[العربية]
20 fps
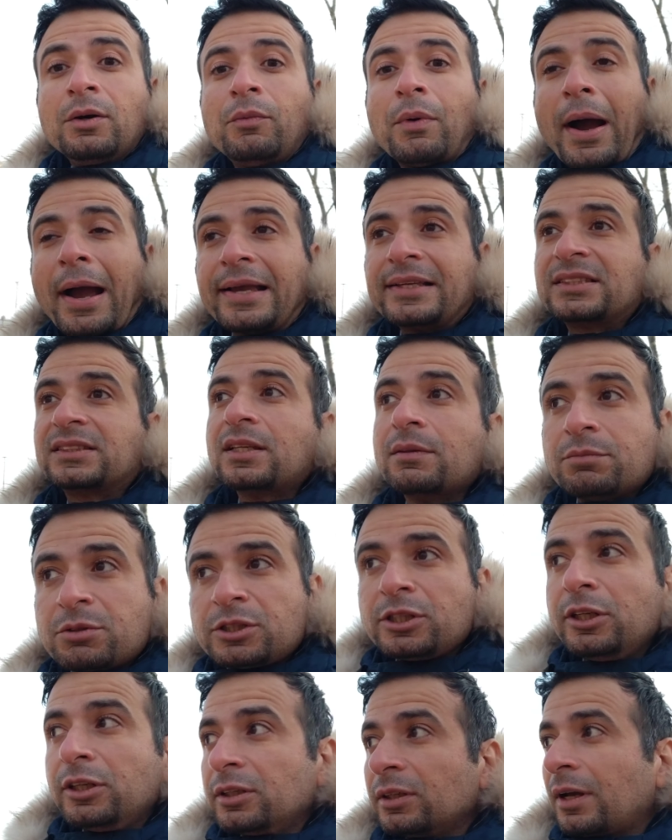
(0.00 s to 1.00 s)
وعايز
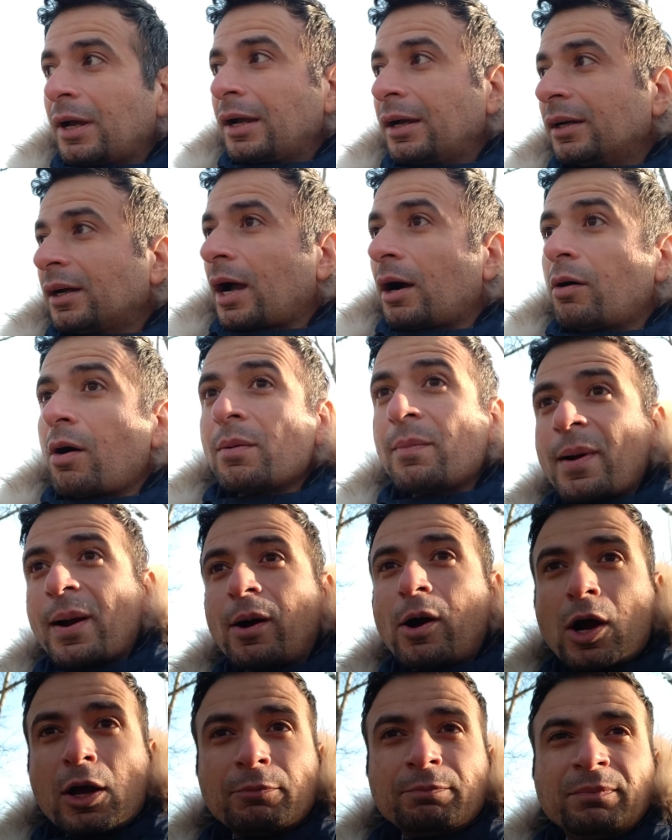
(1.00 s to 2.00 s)
تمشي اوام
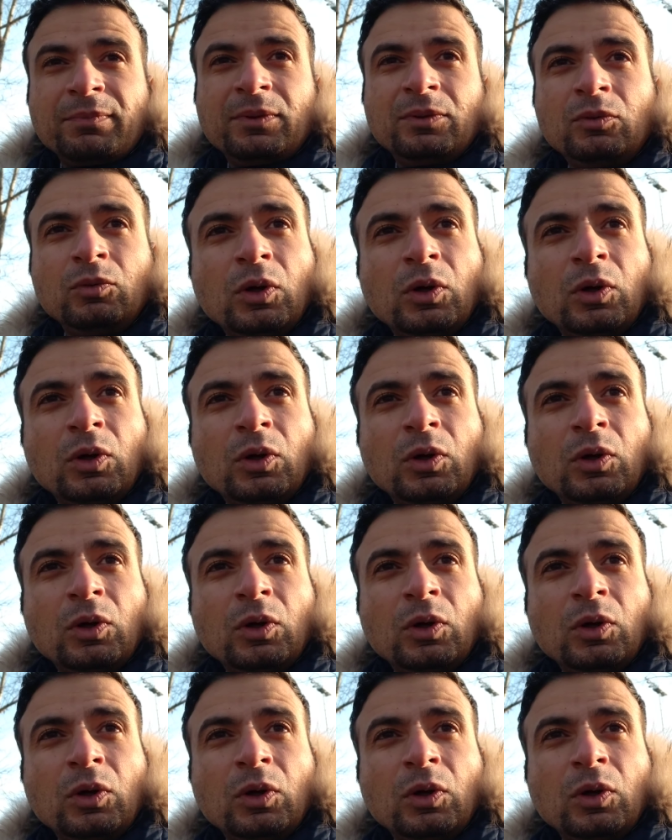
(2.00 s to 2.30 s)
اوام